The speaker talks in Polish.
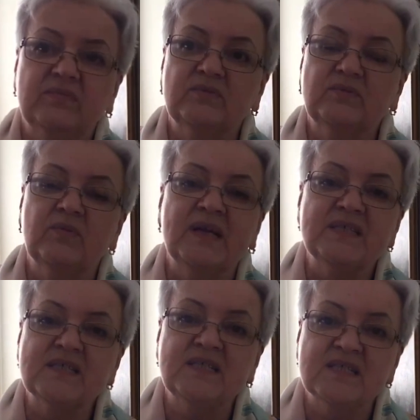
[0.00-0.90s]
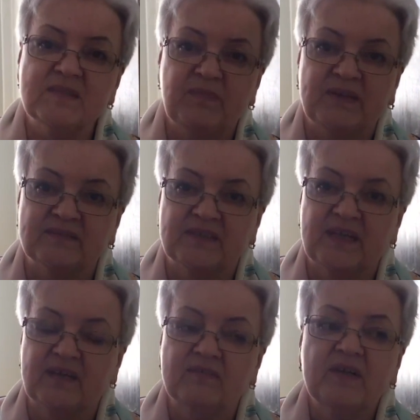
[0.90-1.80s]
która jest
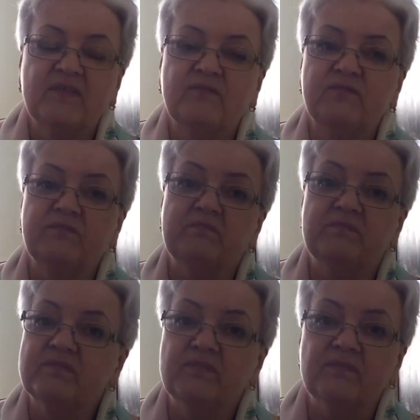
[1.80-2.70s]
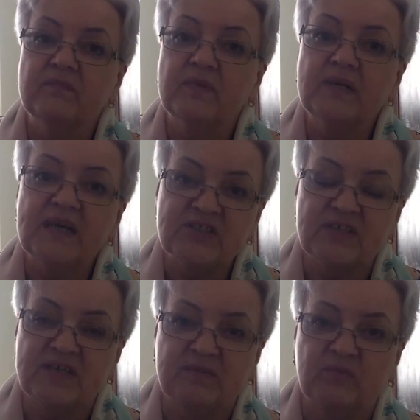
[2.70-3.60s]
niezbędna
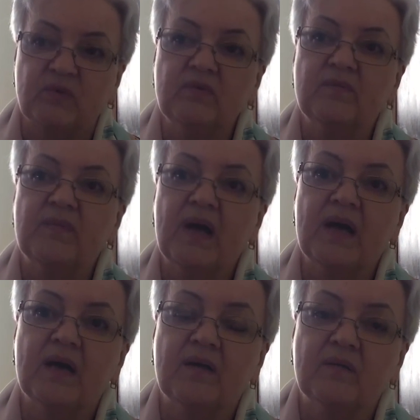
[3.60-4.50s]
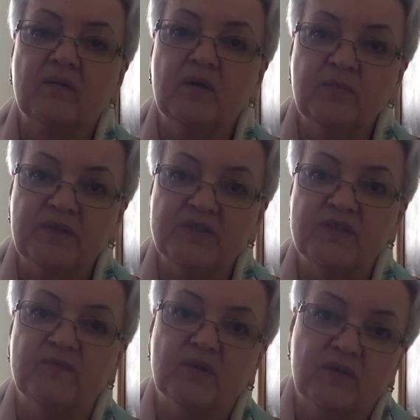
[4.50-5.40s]
każdemu, a
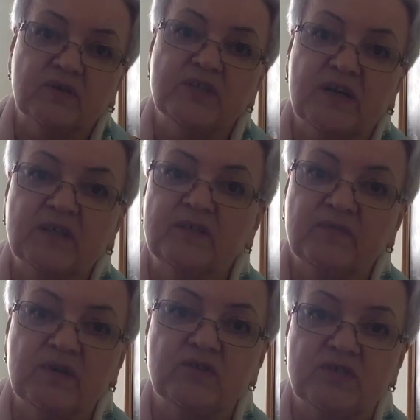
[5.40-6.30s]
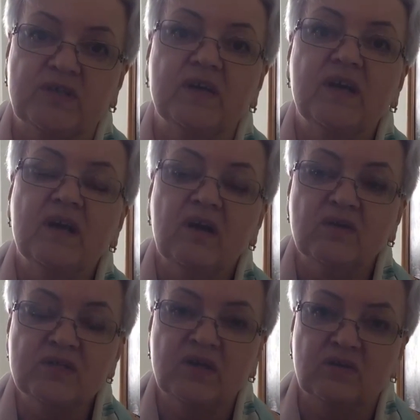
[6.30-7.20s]
kobiecie w okresie aktywności
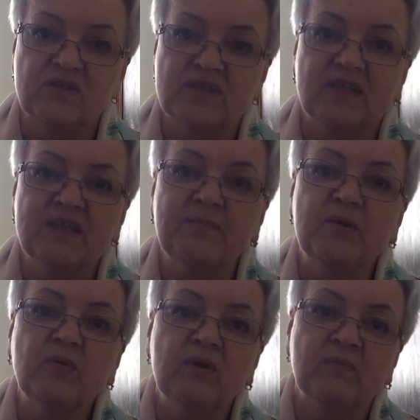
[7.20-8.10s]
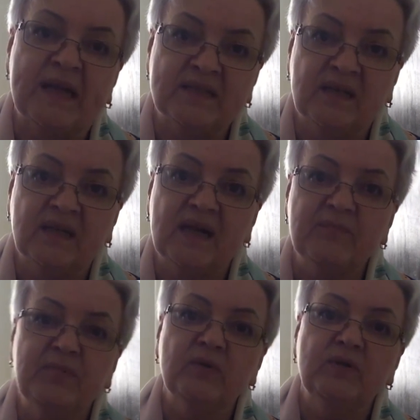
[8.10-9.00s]
rozrodczej ta pieluchomatyka
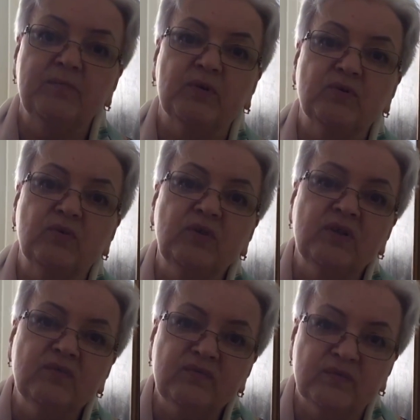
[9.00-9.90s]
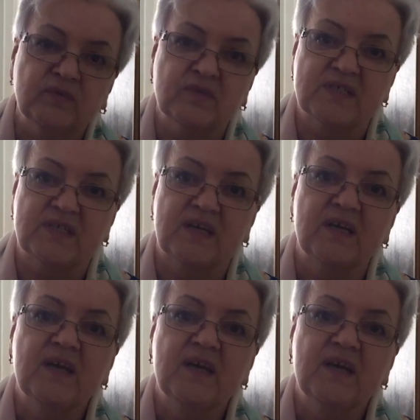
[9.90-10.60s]
pełni potrójną funkcję